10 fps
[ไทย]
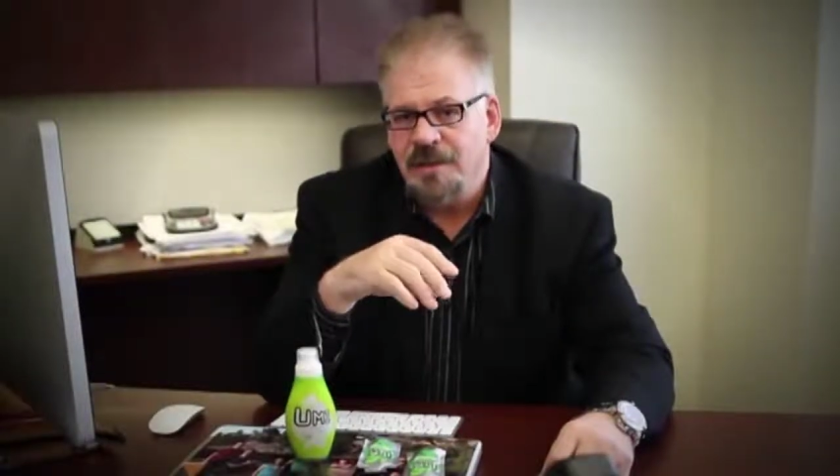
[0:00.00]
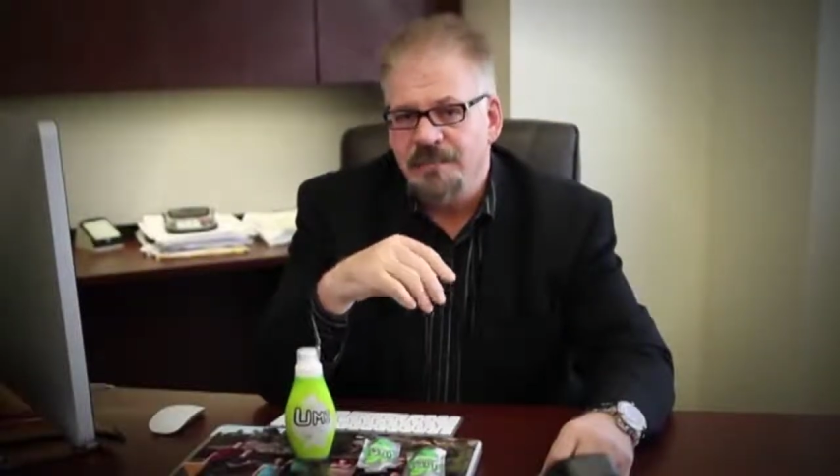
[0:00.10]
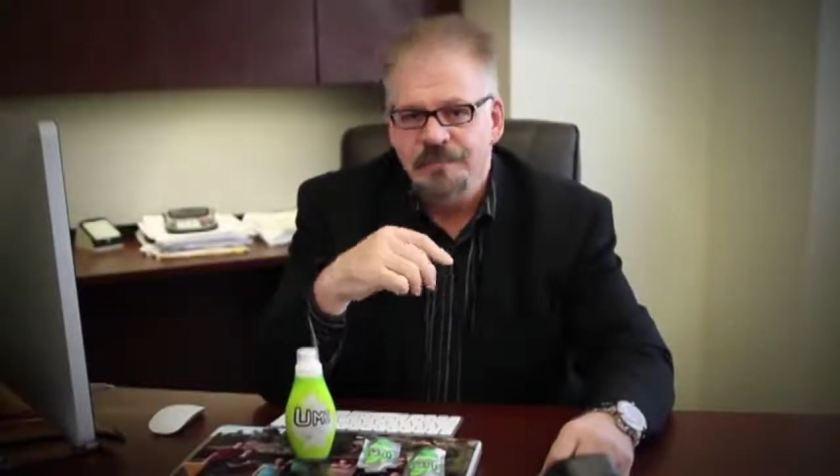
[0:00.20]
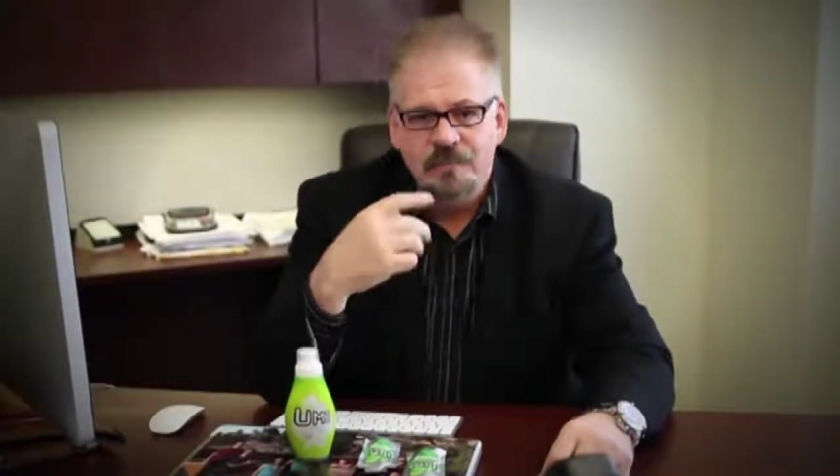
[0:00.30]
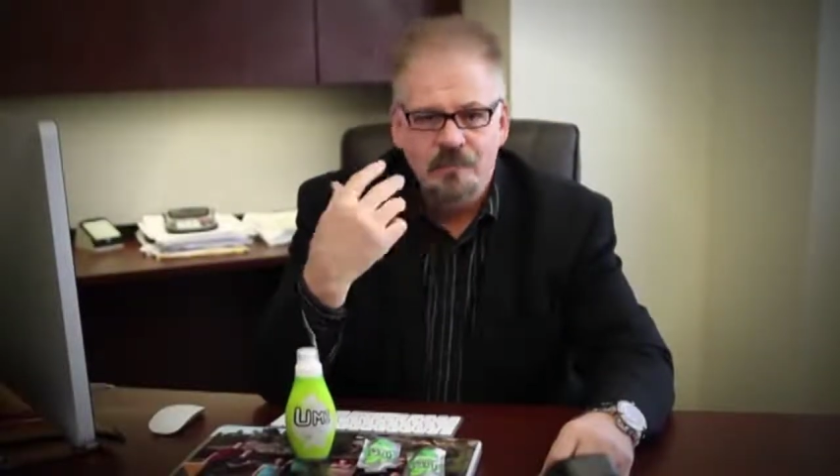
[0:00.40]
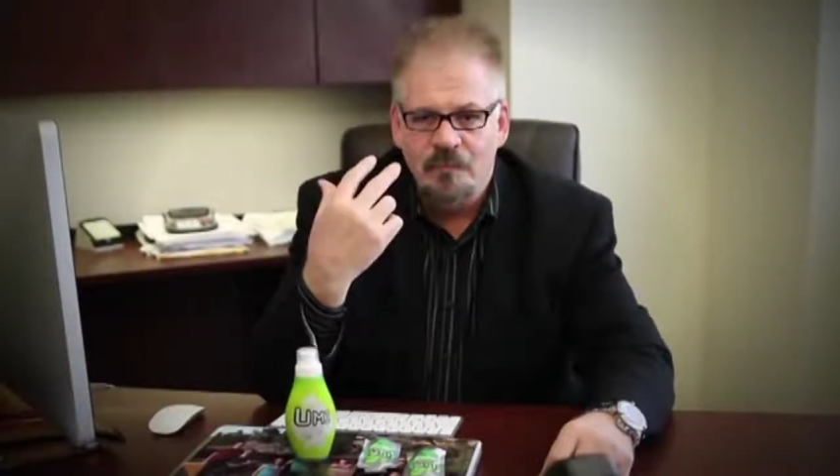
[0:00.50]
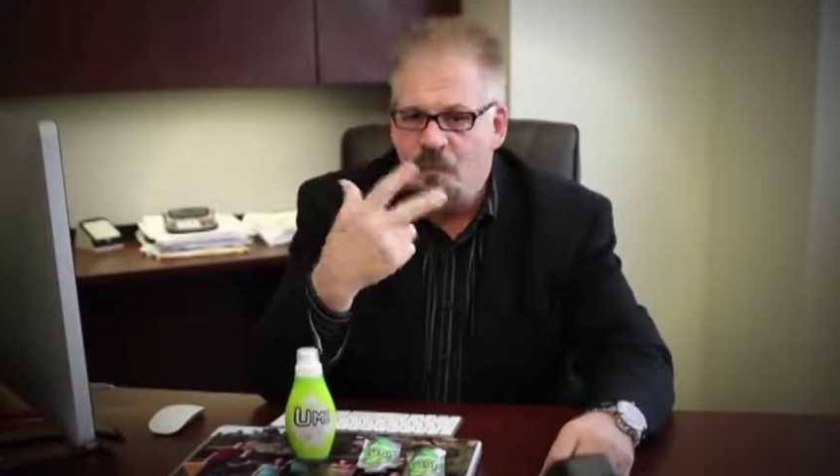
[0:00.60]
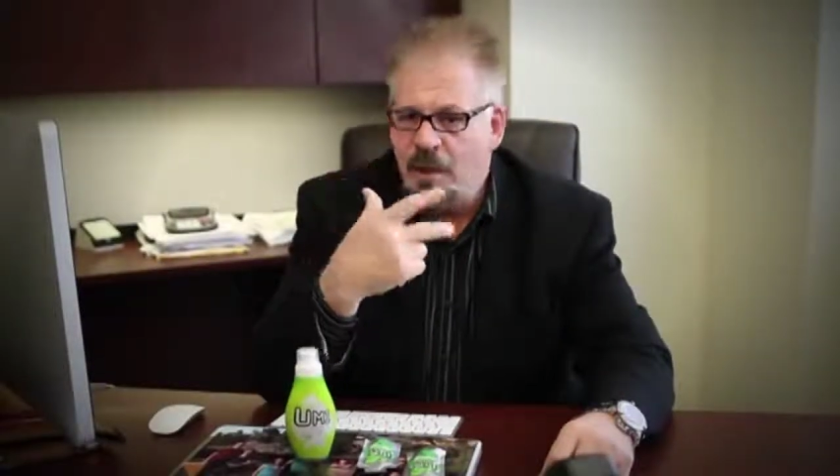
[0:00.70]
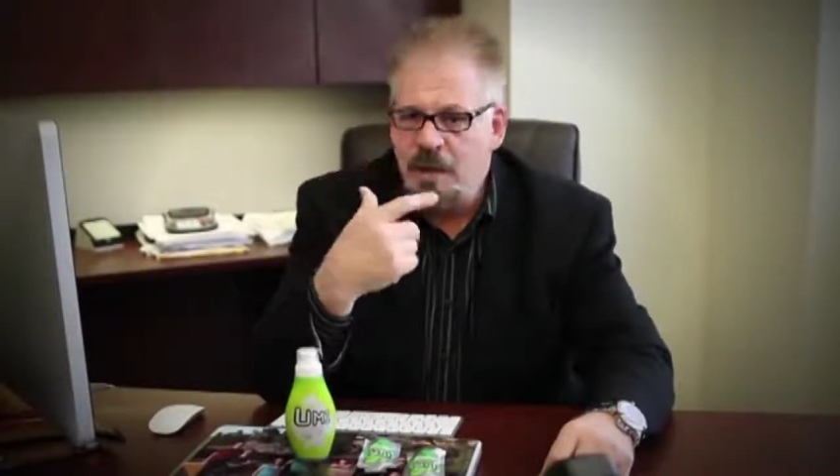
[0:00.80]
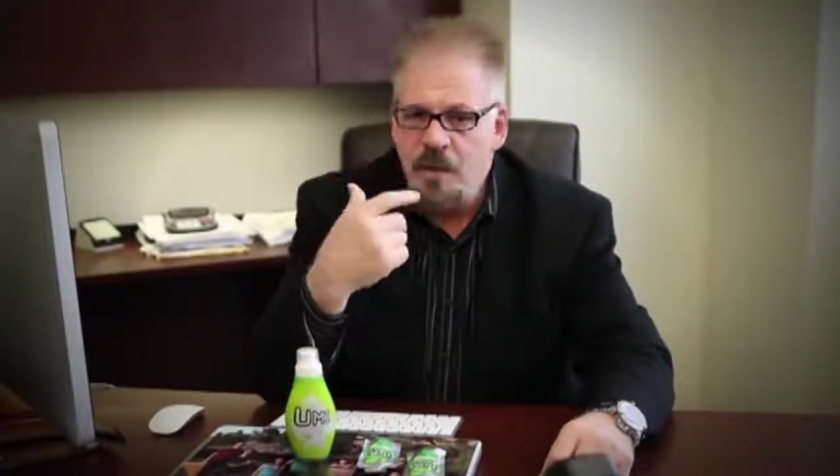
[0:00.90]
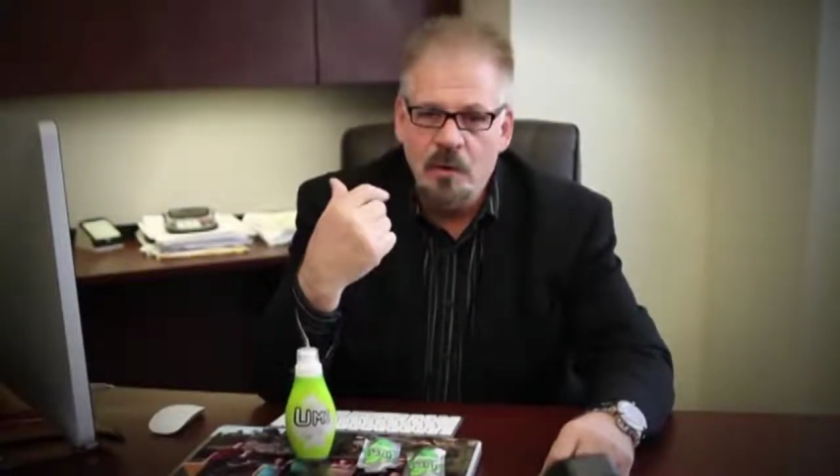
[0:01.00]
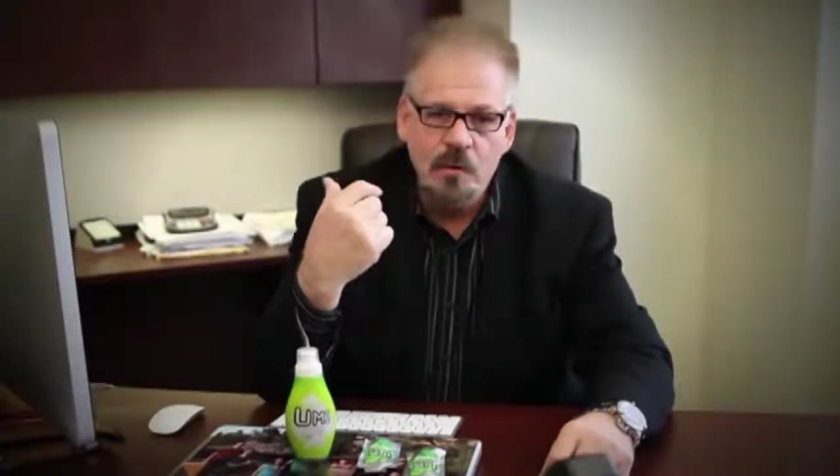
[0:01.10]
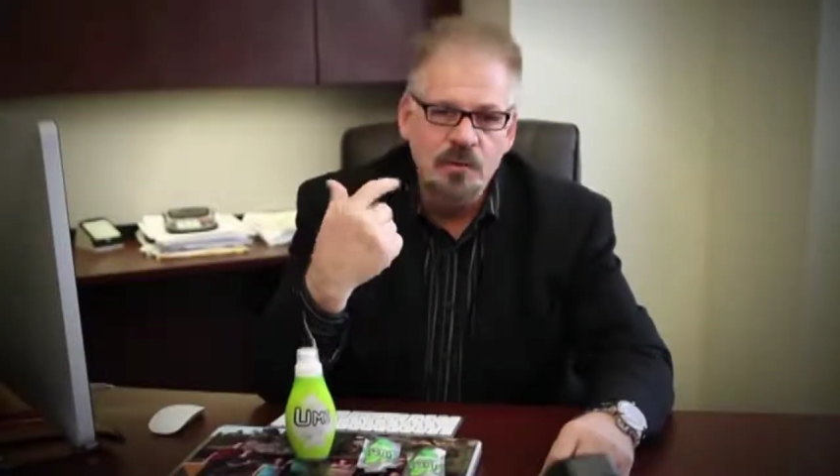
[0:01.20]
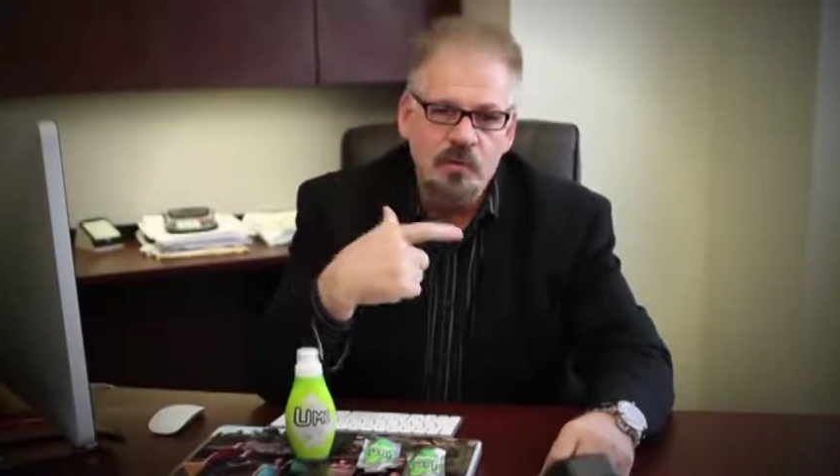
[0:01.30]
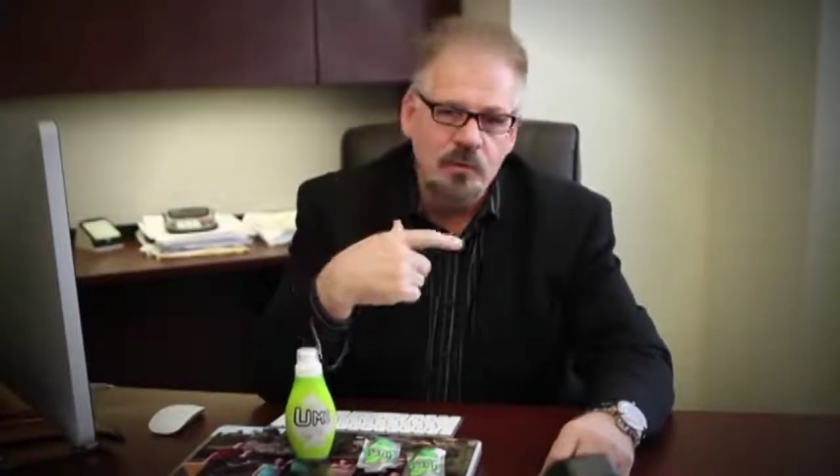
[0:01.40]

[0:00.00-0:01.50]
คนของผมป่วยเป็นหวัด